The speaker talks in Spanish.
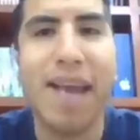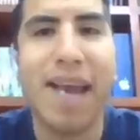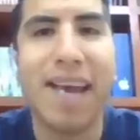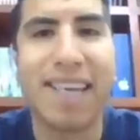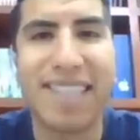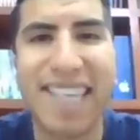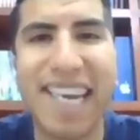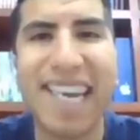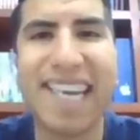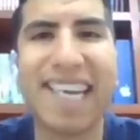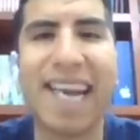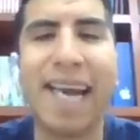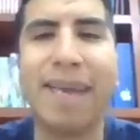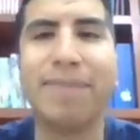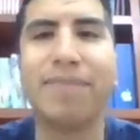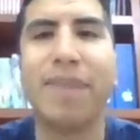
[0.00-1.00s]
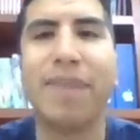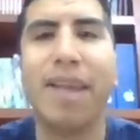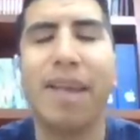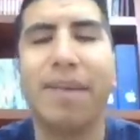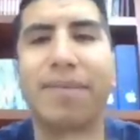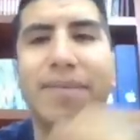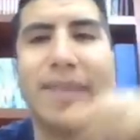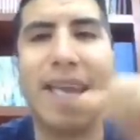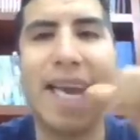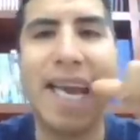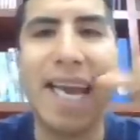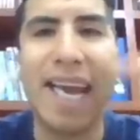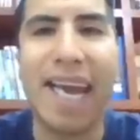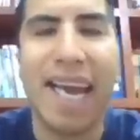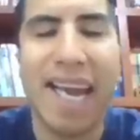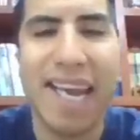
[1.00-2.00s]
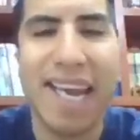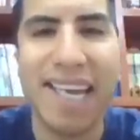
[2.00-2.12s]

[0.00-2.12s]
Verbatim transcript: acerca de